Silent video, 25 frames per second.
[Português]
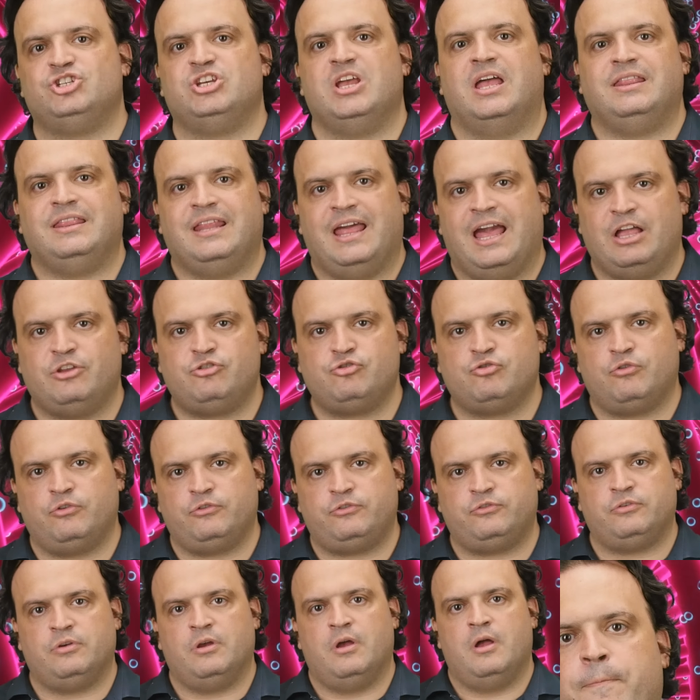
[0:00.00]

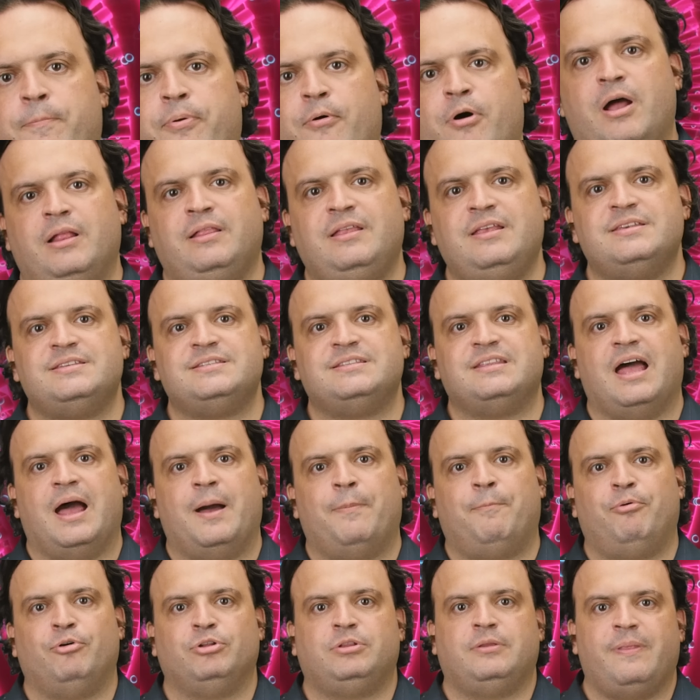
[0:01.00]
genéticos podem
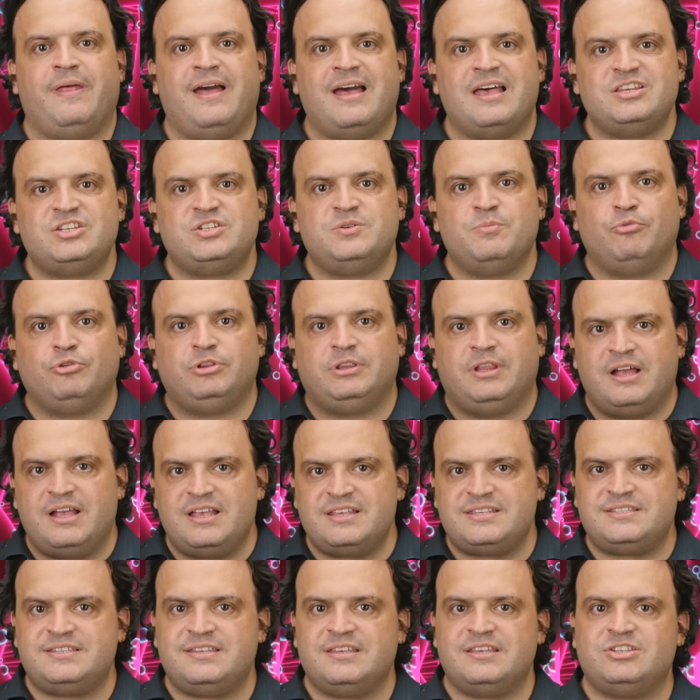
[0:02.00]
estar por trás de
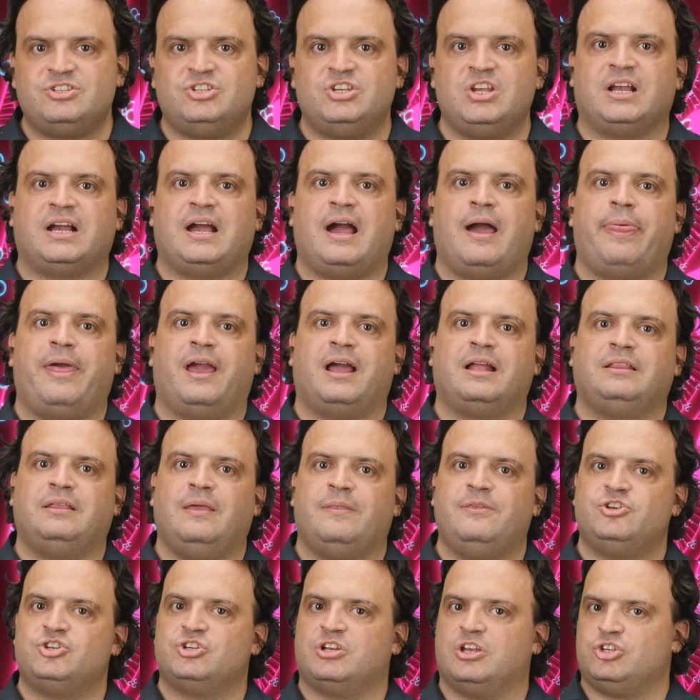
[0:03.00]
mudanças de
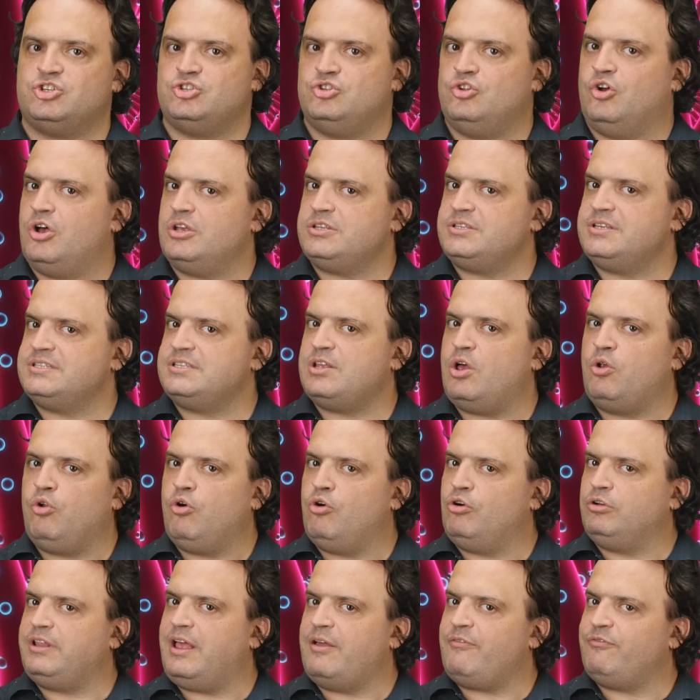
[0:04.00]
características nossas ao
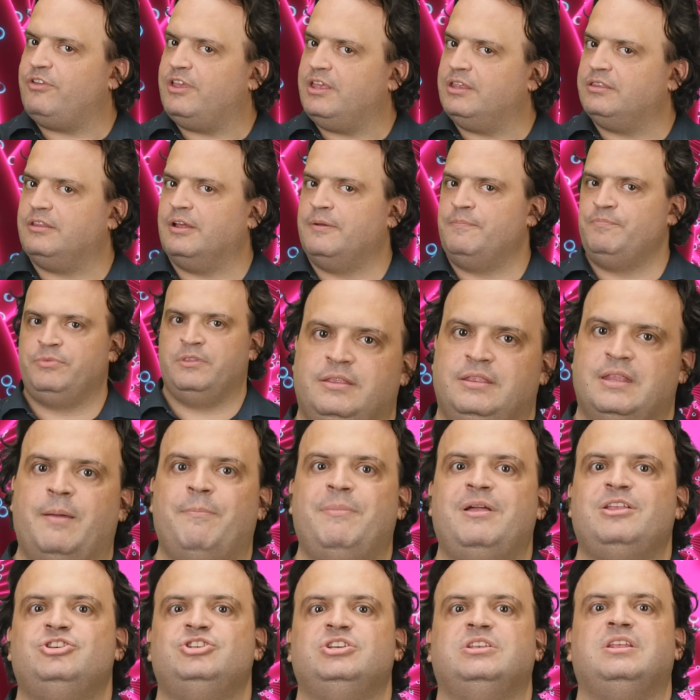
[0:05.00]
longo da vida, na
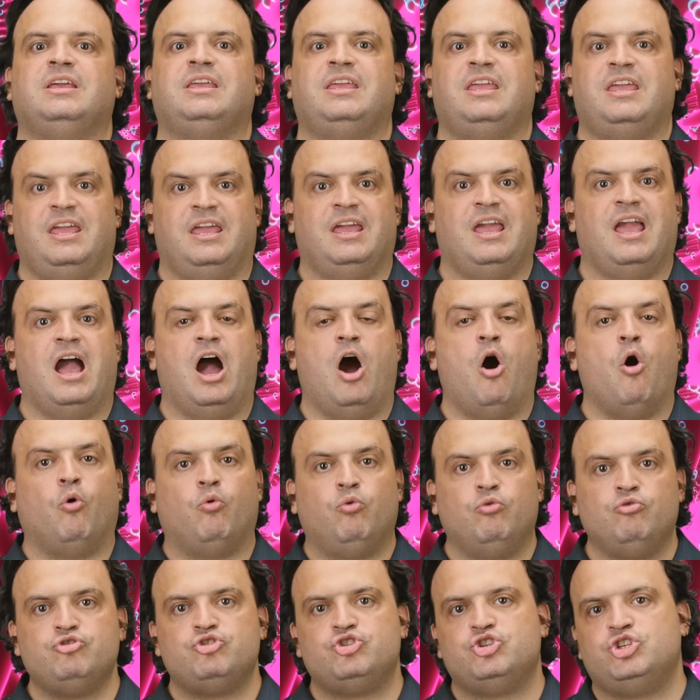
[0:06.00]
medida que
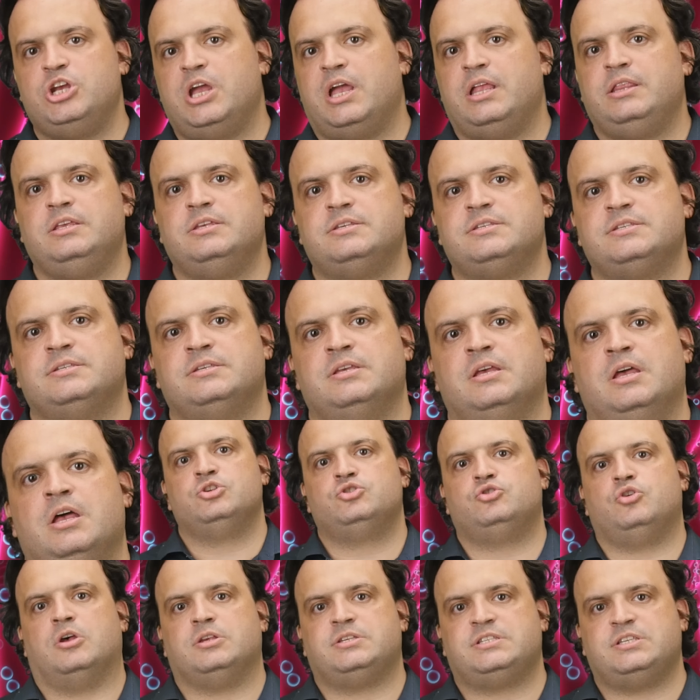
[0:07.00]
alguns genes
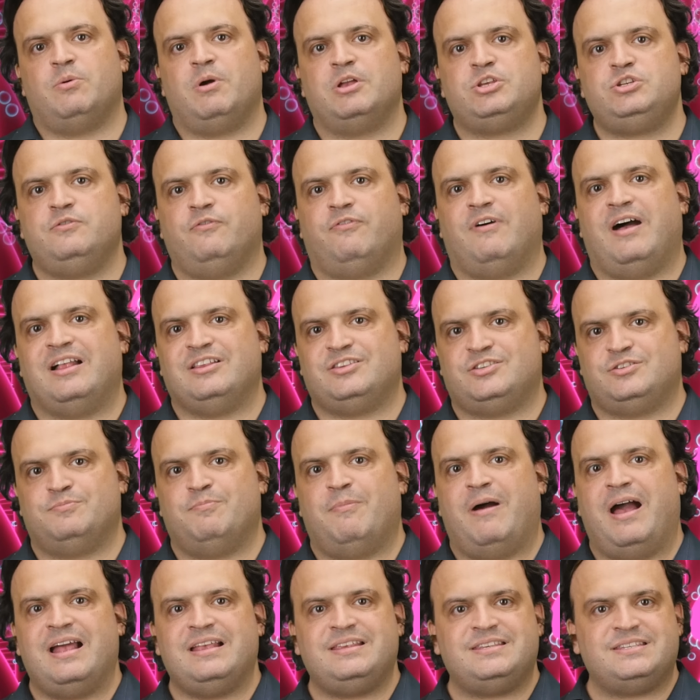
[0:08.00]
só são ativados
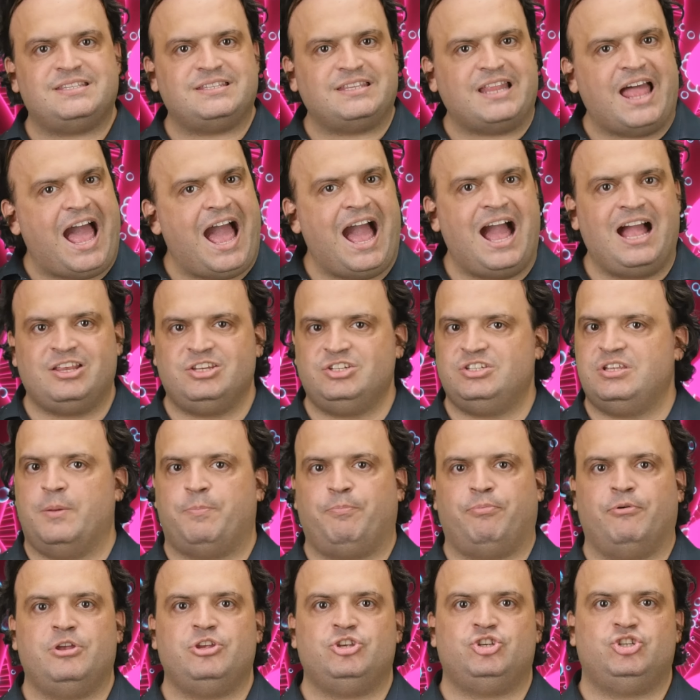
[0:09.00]
mais tarde,
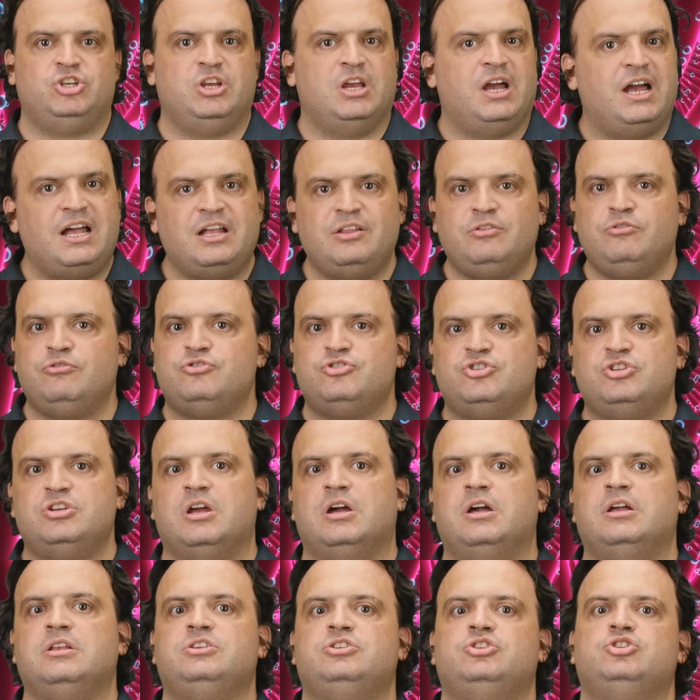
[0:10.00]
depois de anos
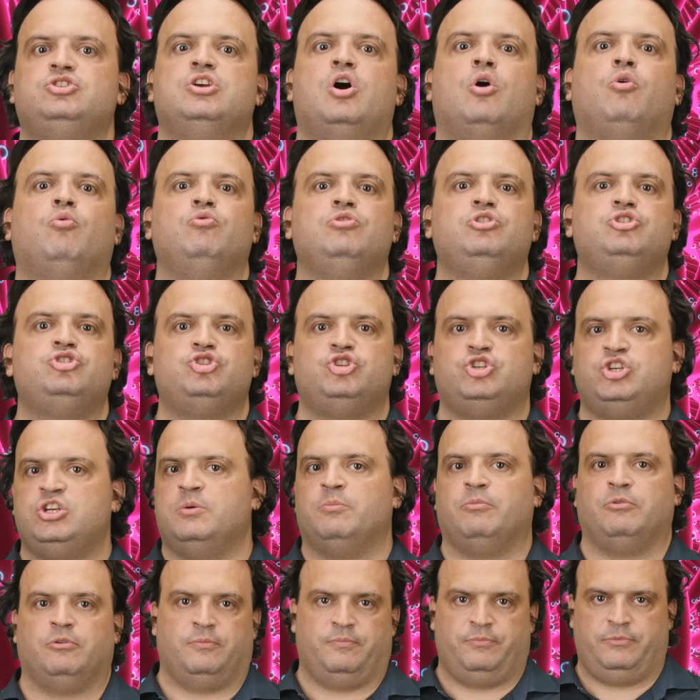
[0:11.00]
diante de algum
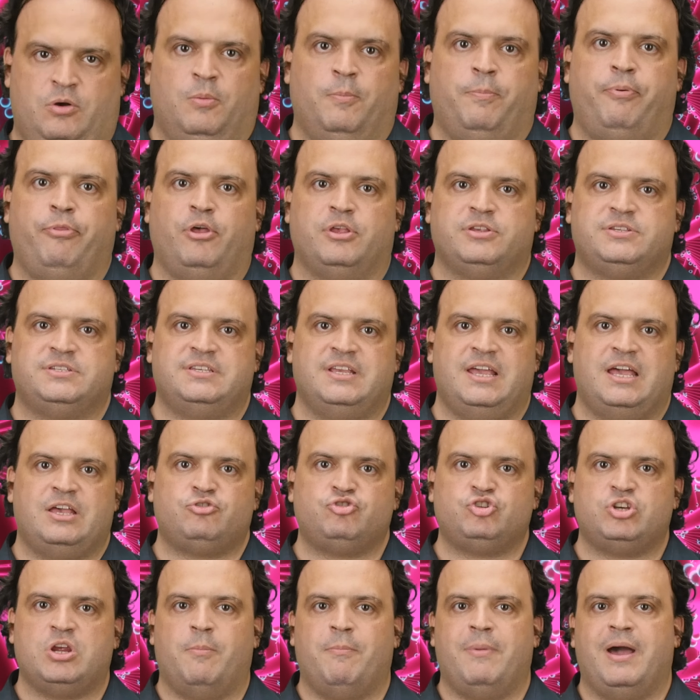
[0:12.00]
estímulo, um
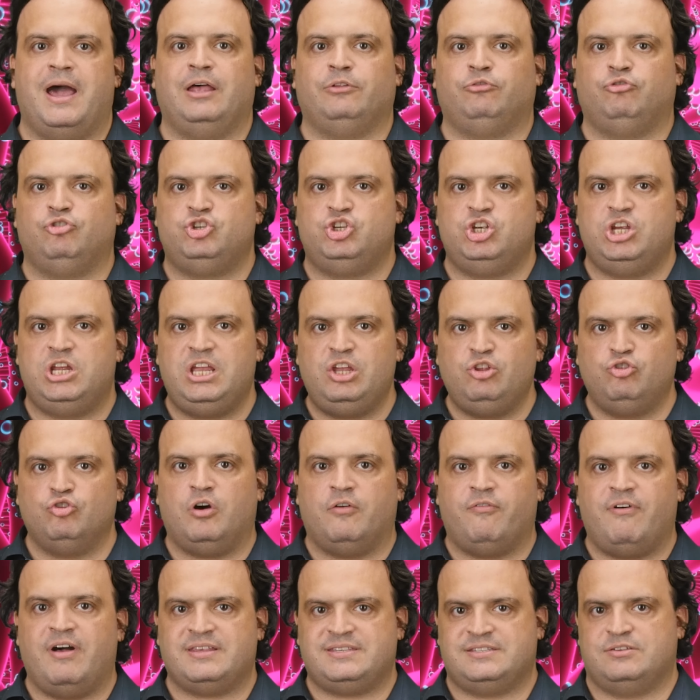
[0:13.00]
processo chamado de
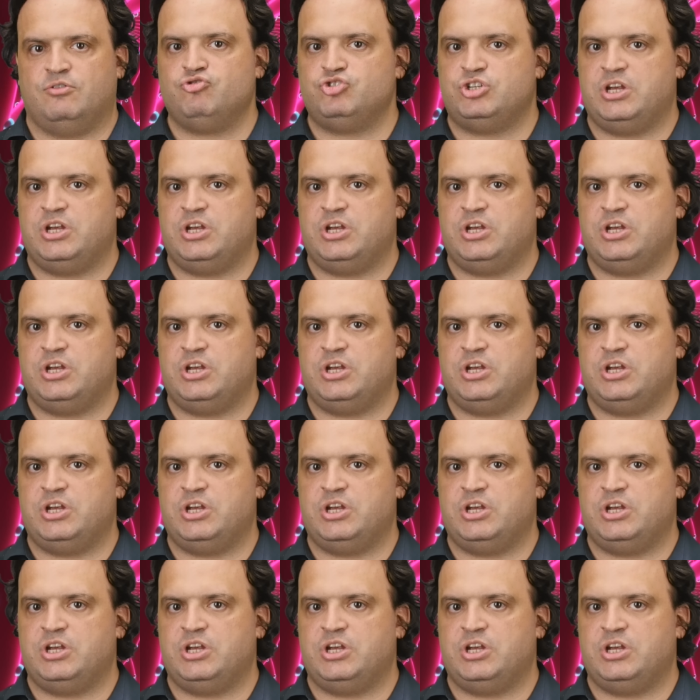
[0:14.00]
inovação